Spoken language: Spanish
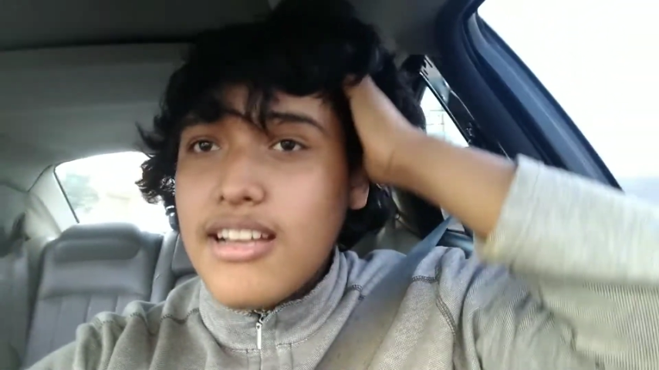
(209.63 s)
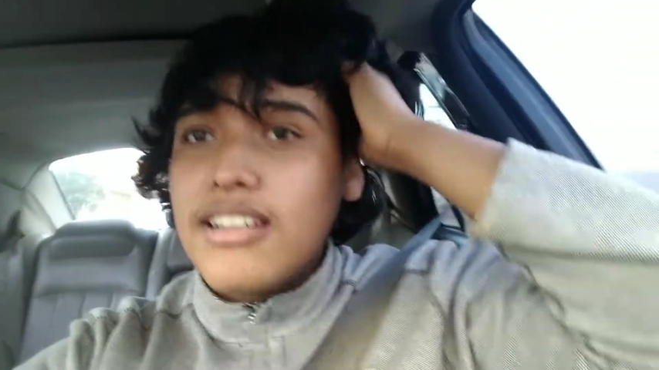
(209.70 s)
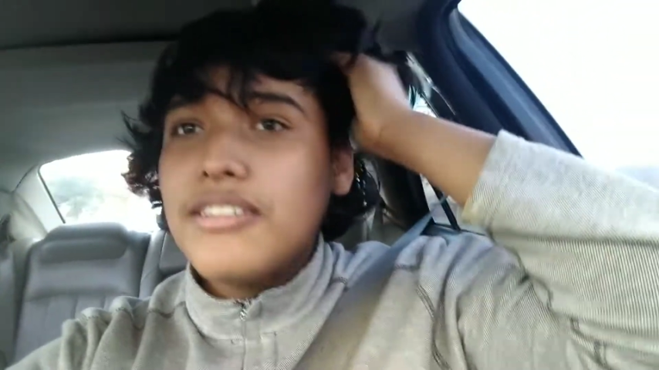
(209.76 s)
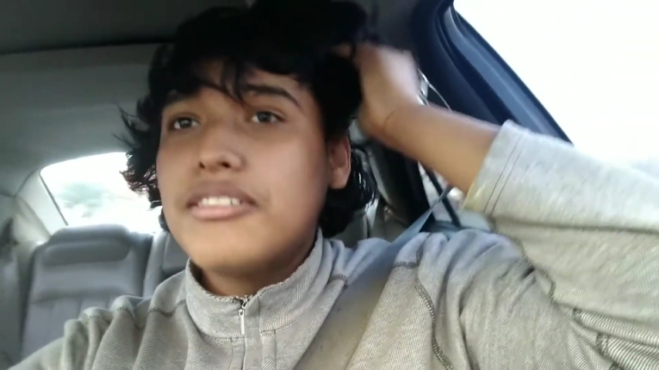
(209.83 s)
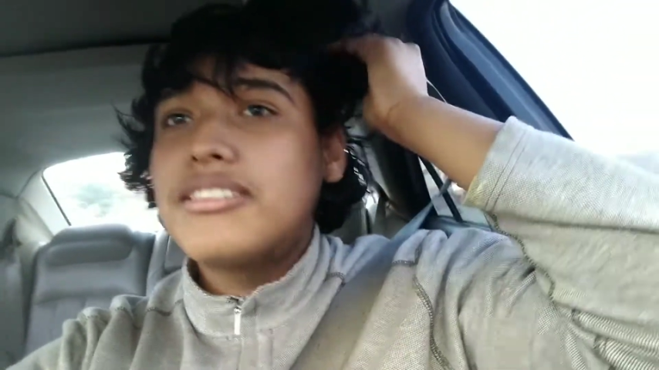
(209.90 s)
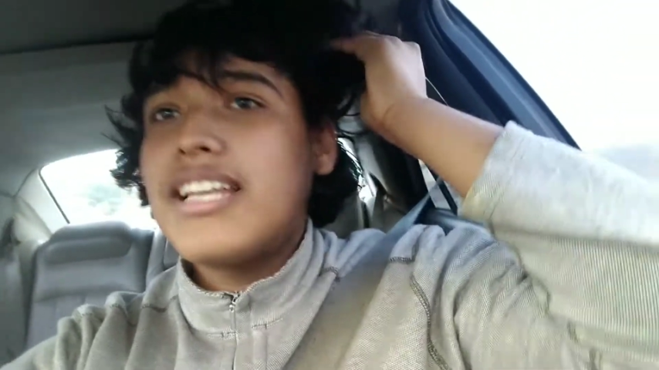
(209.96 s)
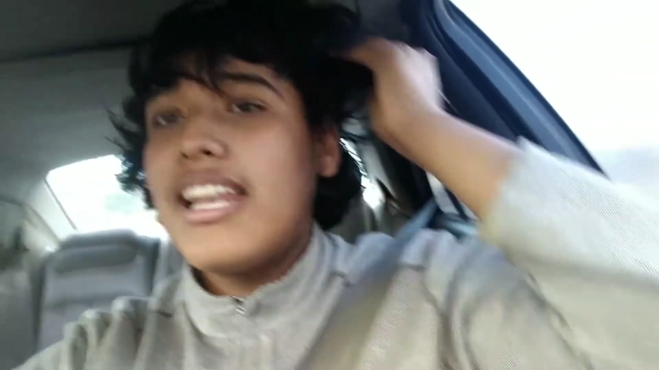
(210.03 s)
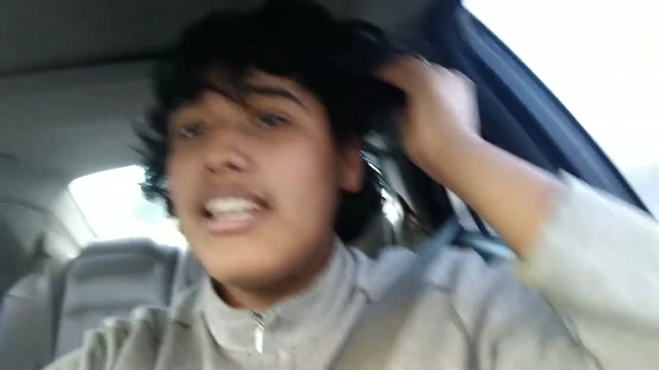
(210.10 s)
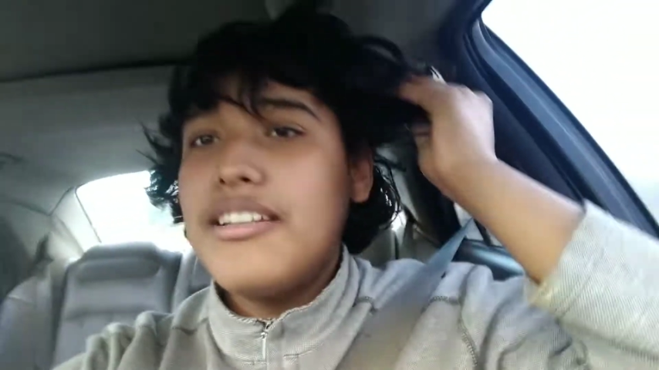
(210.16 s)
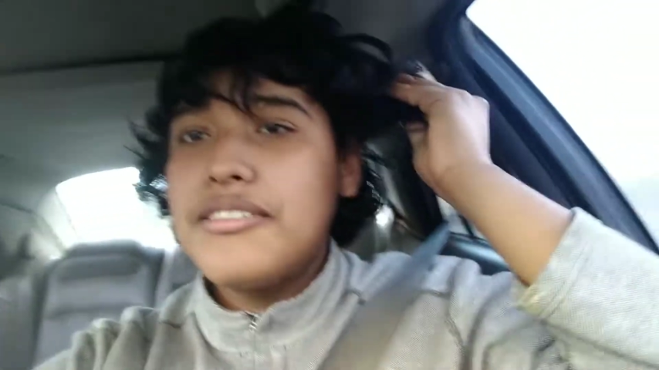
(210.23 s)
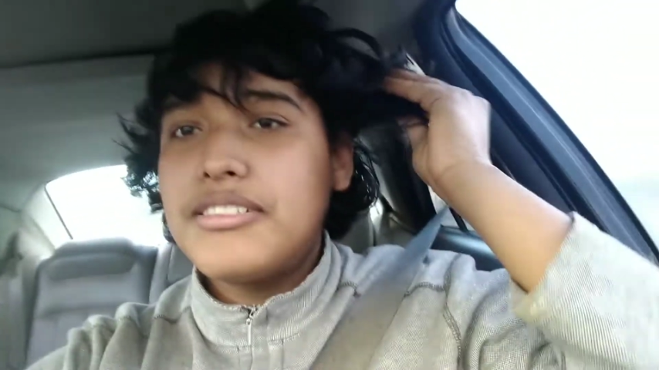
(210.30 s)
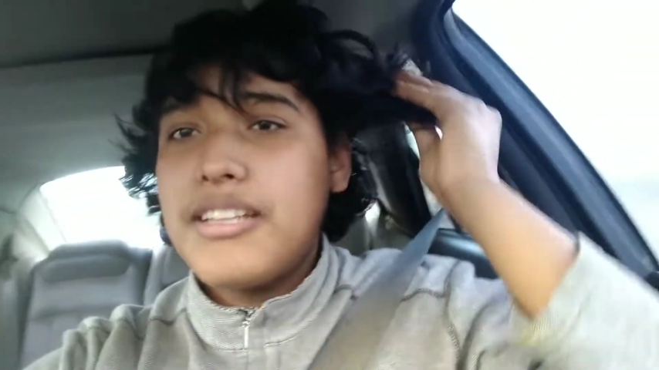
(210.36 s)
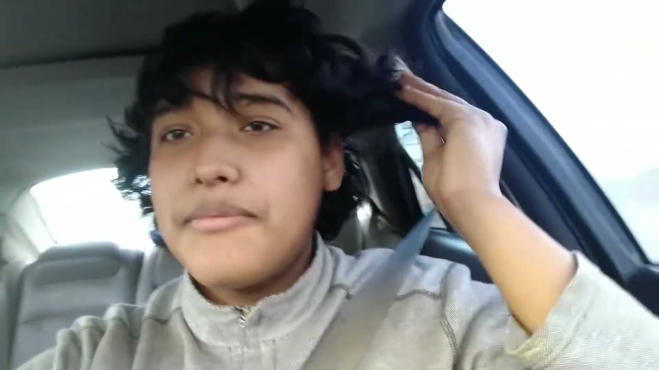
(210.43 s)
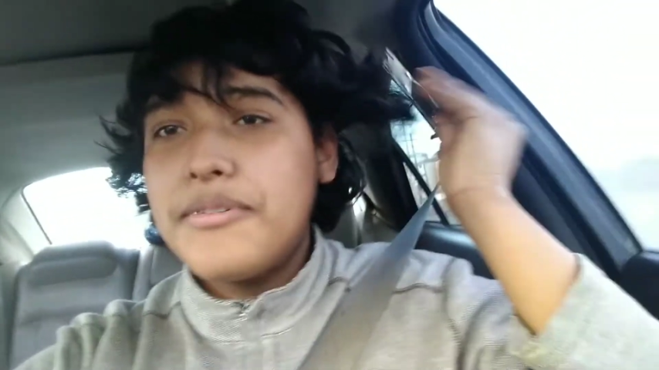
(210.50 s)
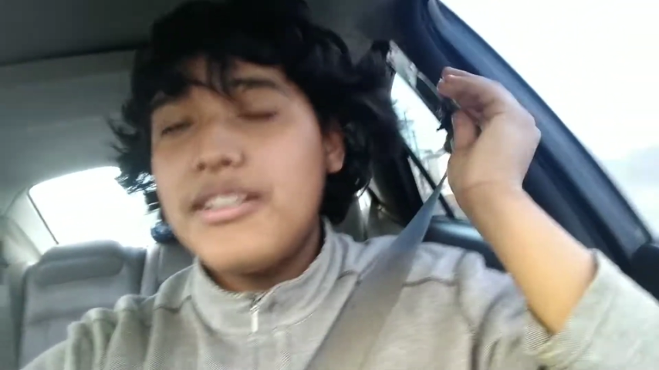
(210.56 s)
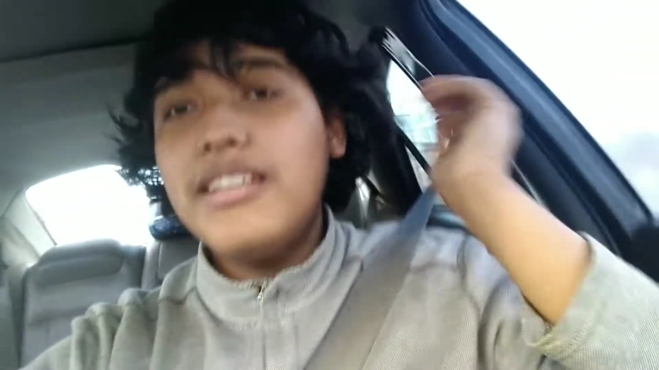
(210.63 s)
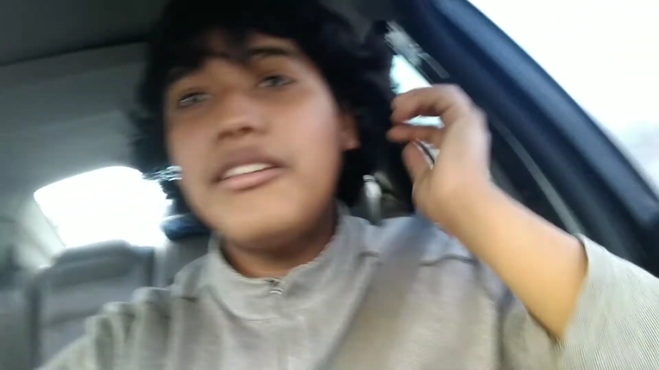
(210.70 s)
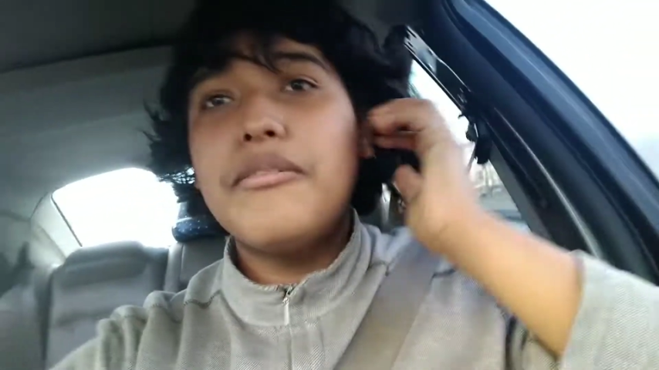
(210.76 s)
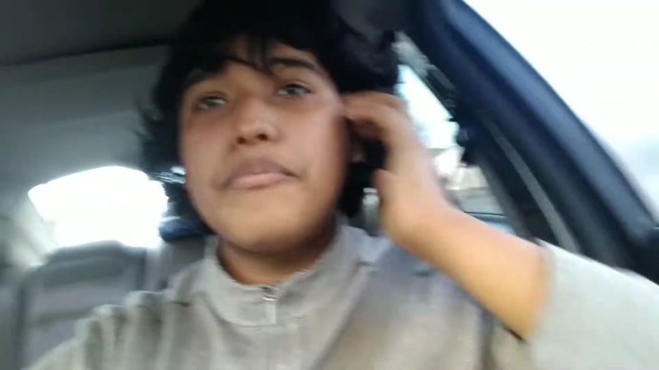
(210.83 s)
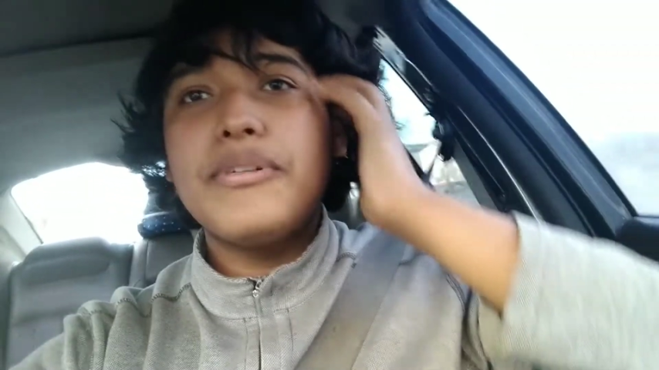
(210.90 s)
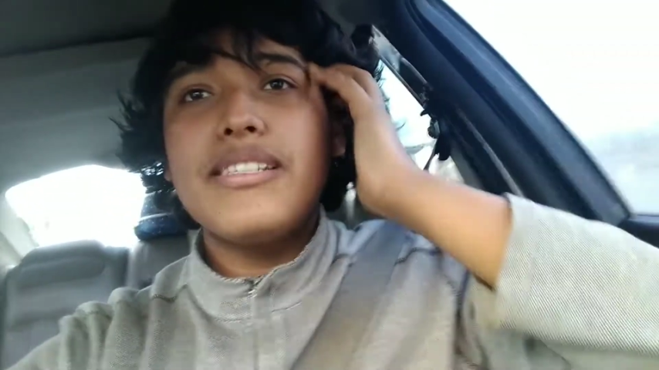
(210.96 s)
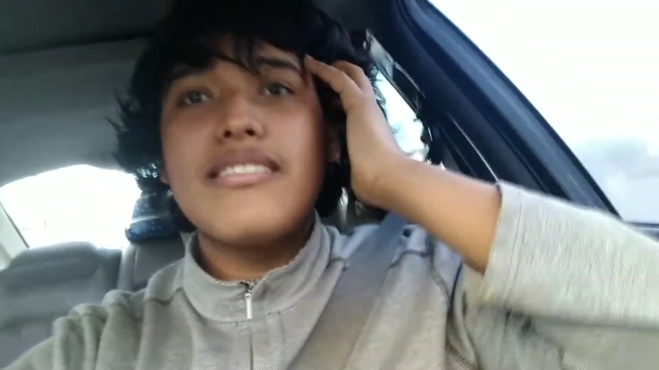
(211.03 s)
no está, no está
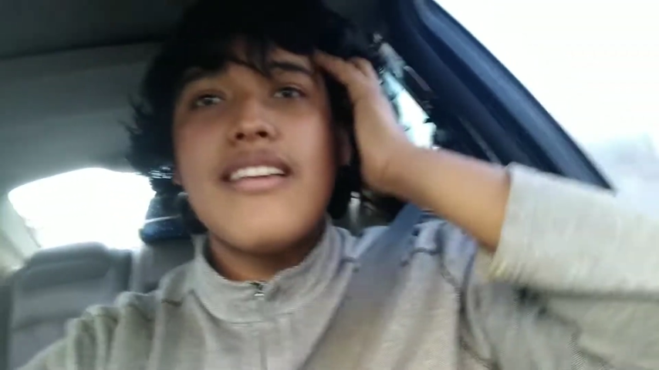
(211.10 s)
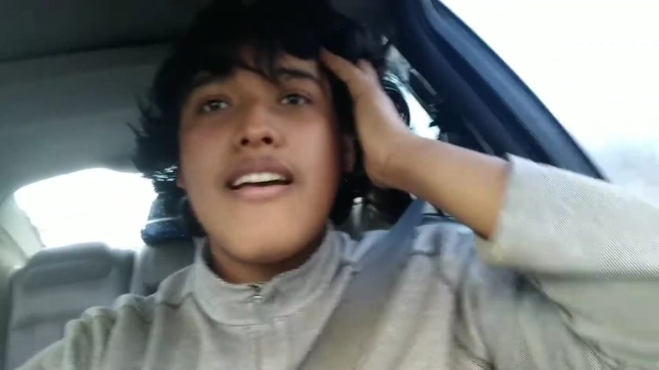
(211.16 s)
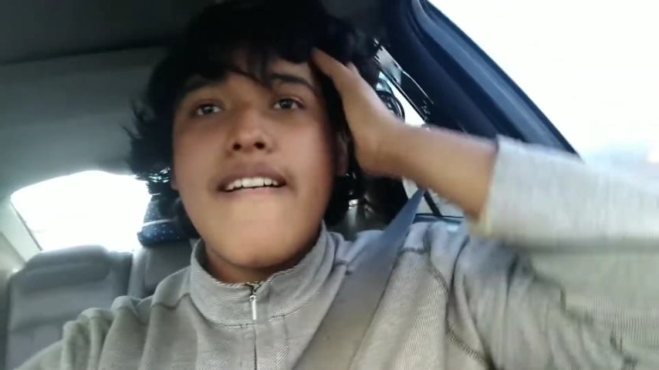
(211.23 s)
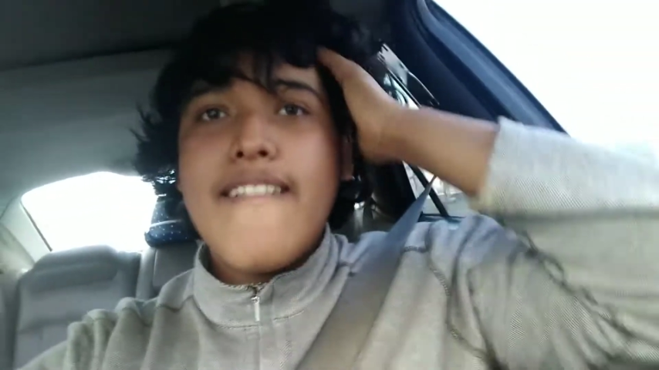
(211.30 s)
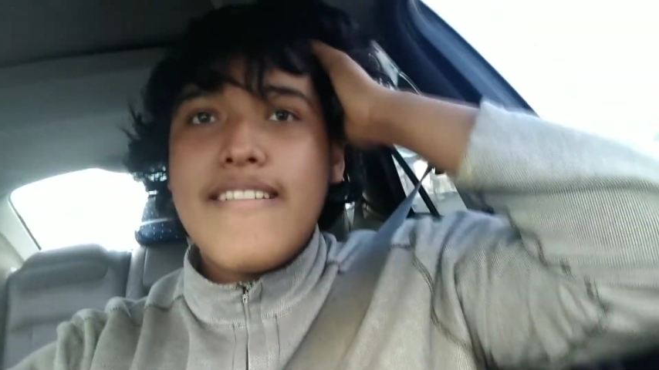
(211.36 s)
bonito, pues.